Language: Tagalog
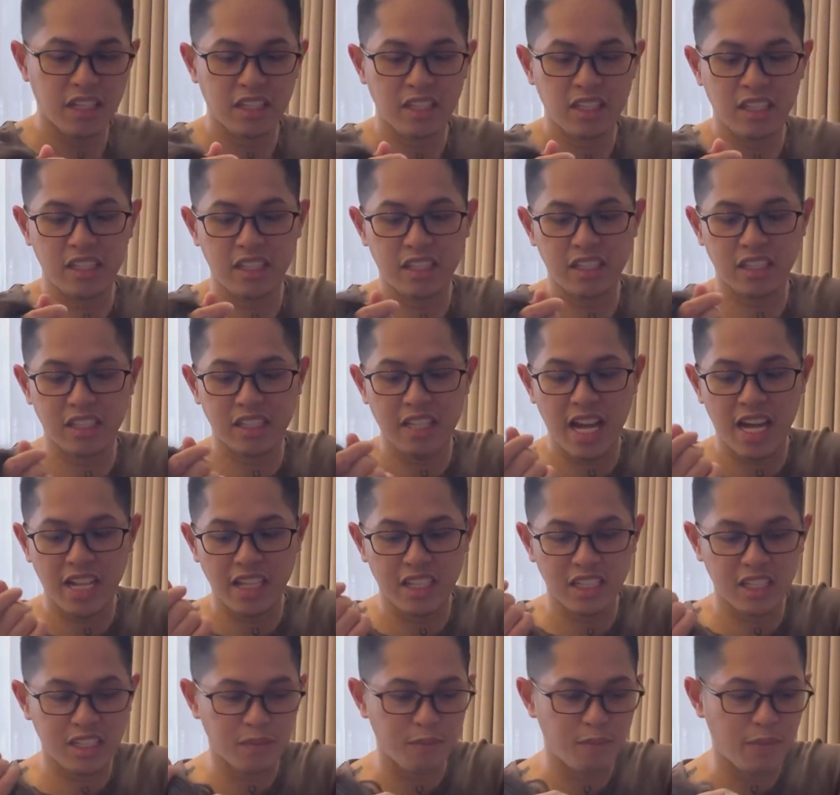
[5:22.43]
This is
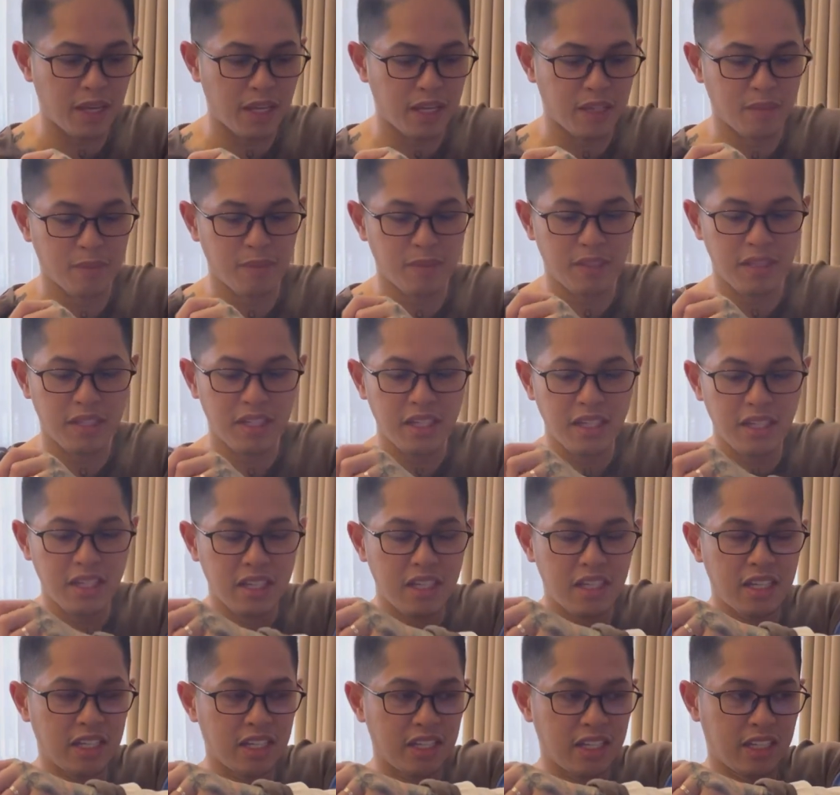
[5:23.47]
daddy's
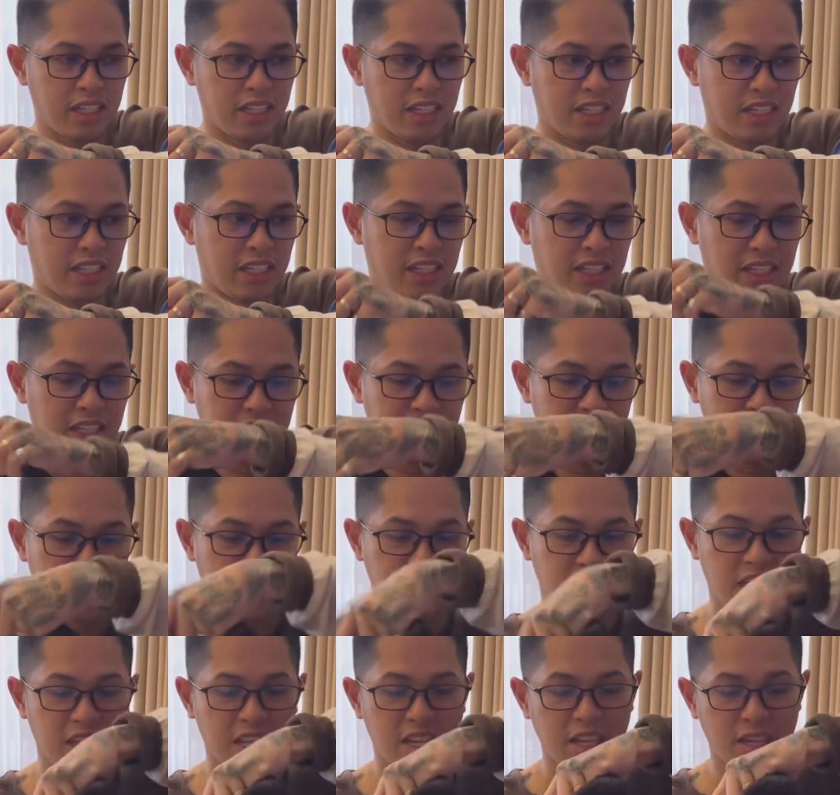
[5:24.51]
baby.
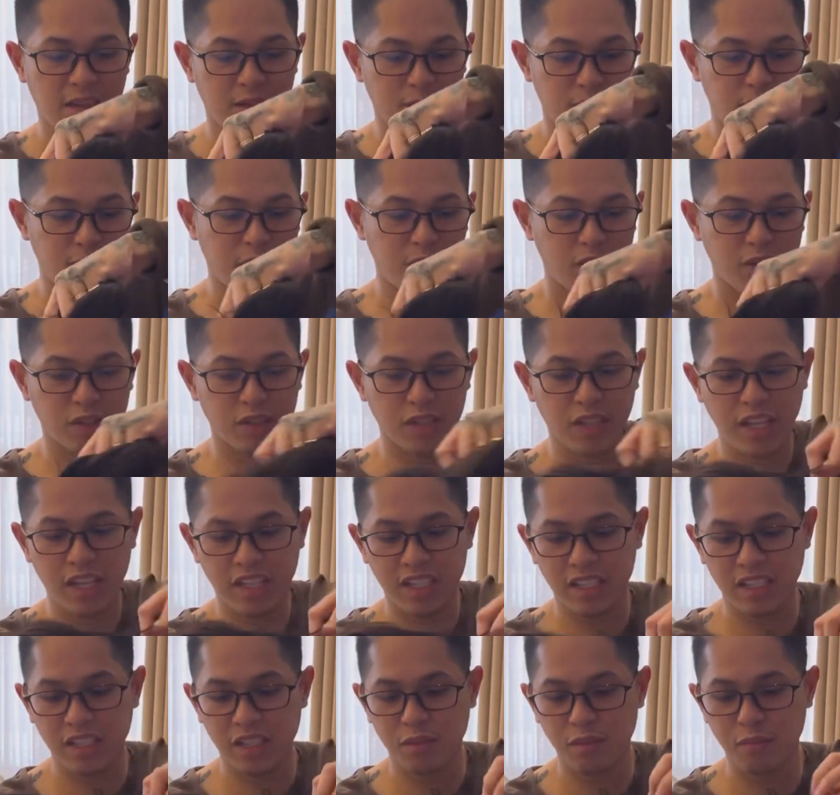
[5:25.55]
Because
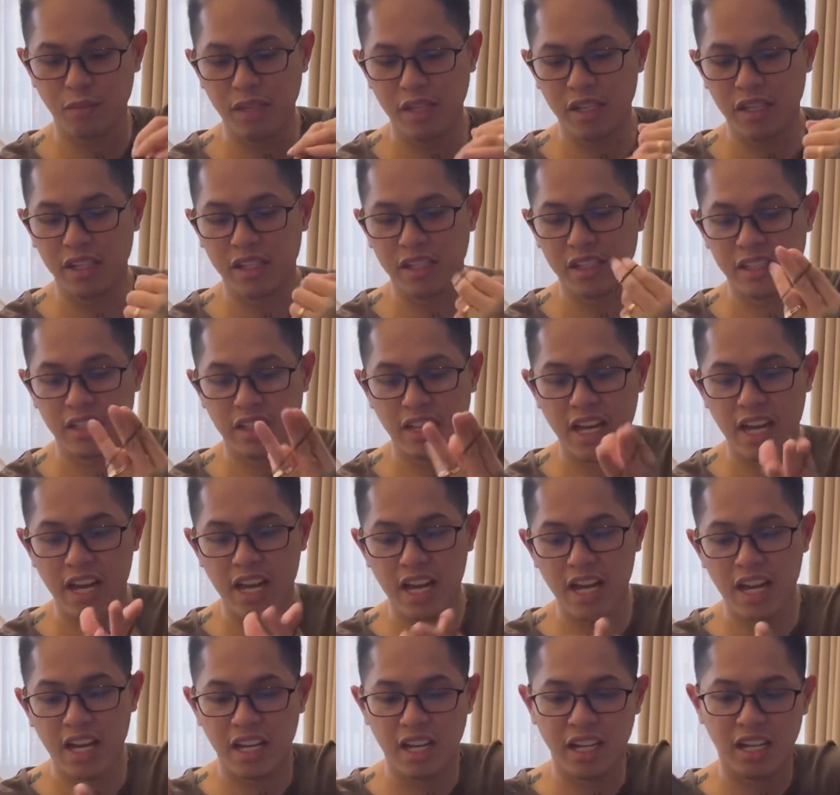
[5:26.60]
his is bigger
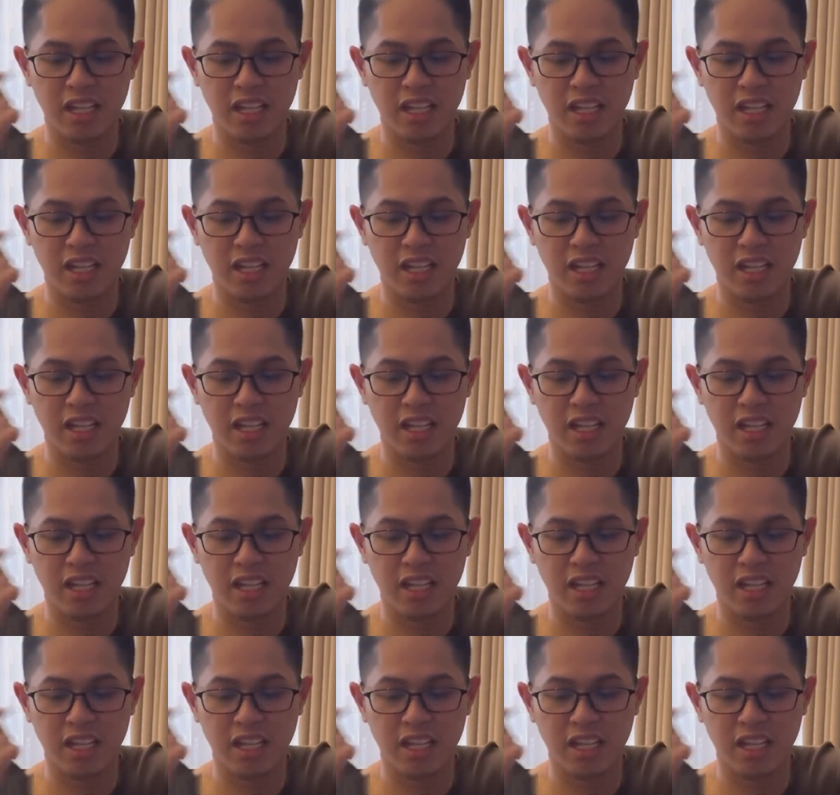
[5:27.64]
na.